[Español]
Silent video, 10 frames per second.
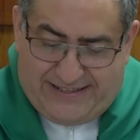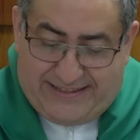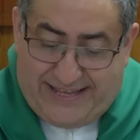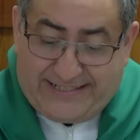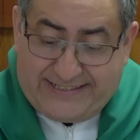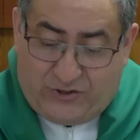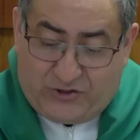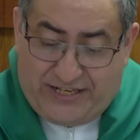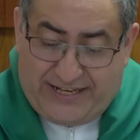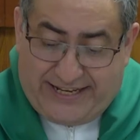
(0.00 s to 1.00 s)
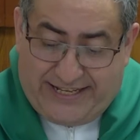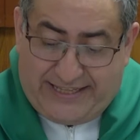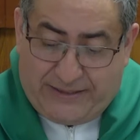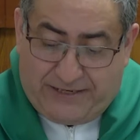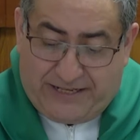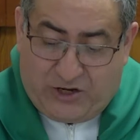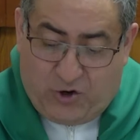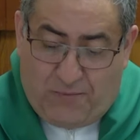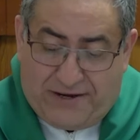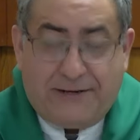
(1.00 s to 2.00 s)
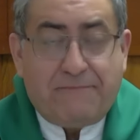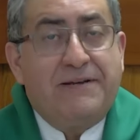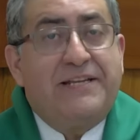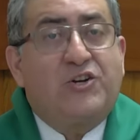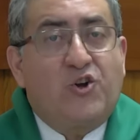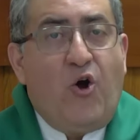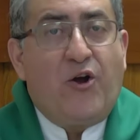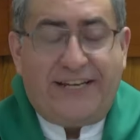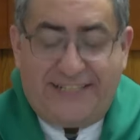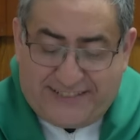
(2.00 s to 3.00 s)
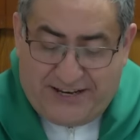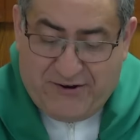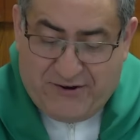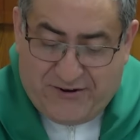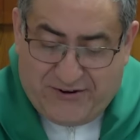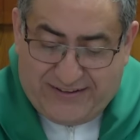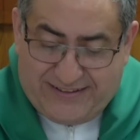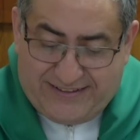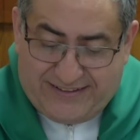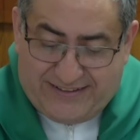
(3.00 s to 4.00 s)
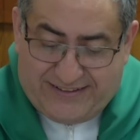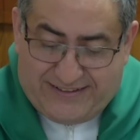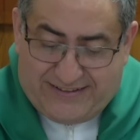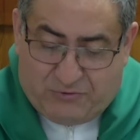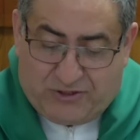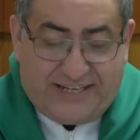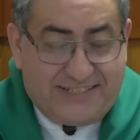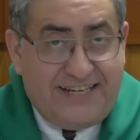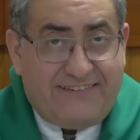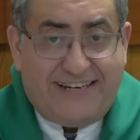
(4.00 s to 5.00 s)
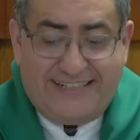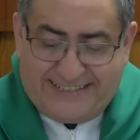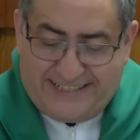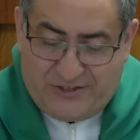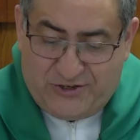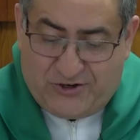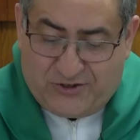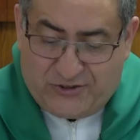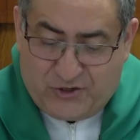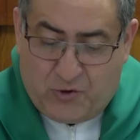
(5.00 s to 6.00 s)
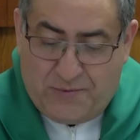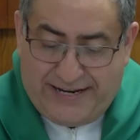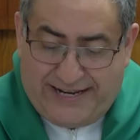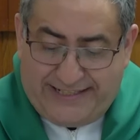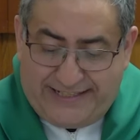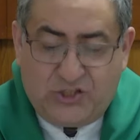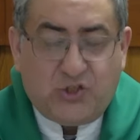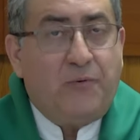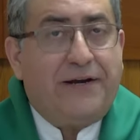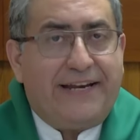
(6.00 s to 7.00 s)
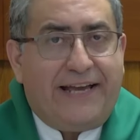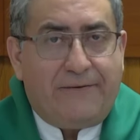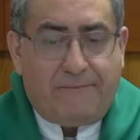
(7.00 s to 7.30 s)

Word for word: Dáselos a la gente para que coma, replicó Eliseo porque así habla el Señor, comerán y sobrará.